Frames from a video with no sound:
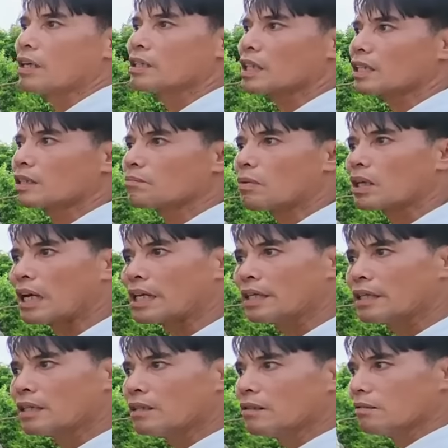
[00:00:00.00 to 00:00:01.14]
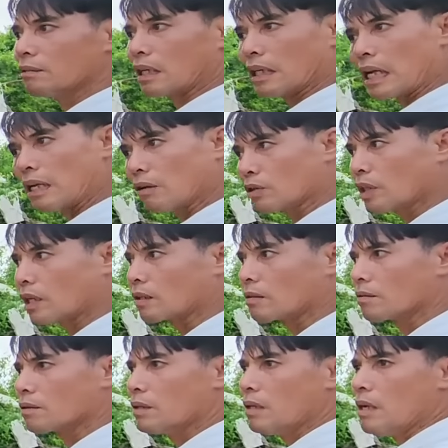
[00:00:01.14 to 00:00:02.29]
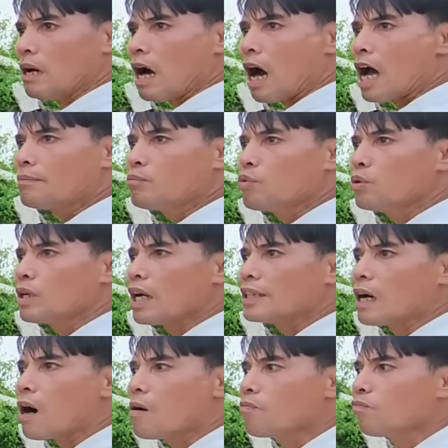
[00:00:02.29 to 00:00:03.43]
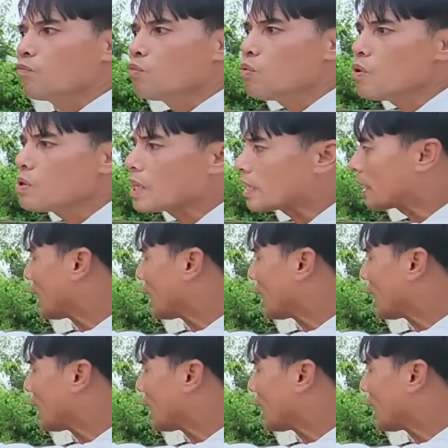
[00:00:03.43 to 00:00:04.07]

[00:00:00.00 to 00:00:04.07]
anh xác định bắt đáy nhé, là đây là nói thật anh muốn anh là ông vua cây